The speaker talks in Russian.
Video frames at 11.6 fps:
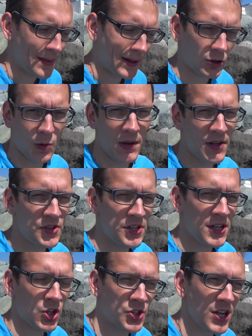потом
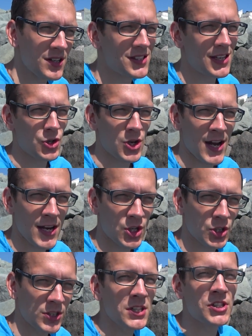летишь, здесь
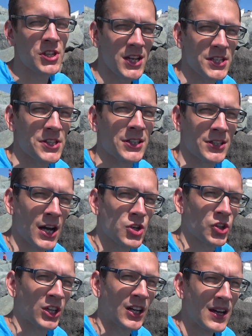встречаешь, и ты здесь на тачке.